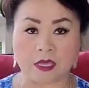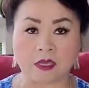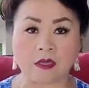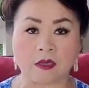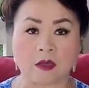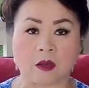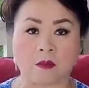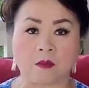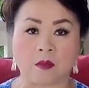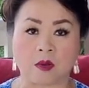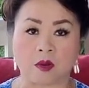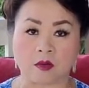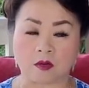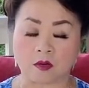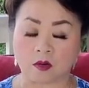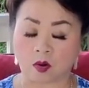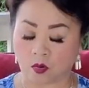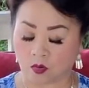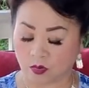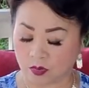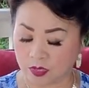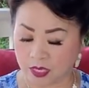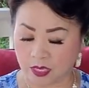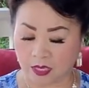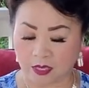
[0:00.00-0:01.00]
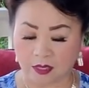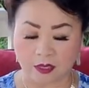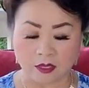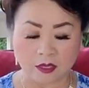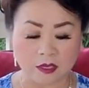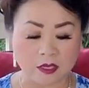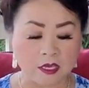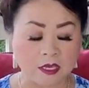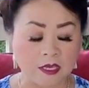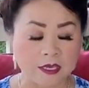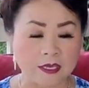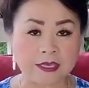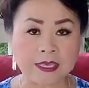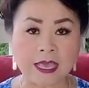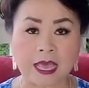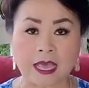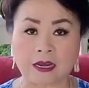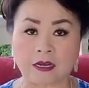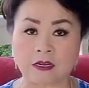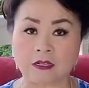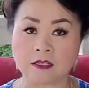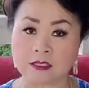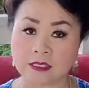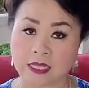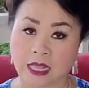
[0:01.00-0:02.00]
cho mà đầu kia giả
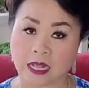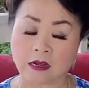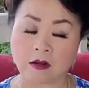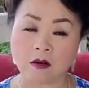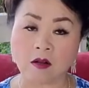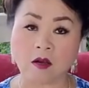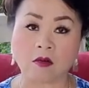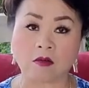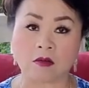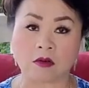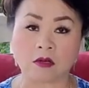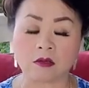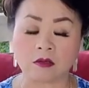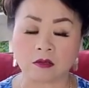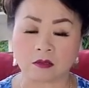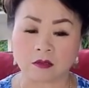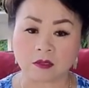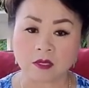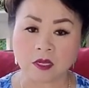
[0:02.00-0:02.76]
nó xả nó nữa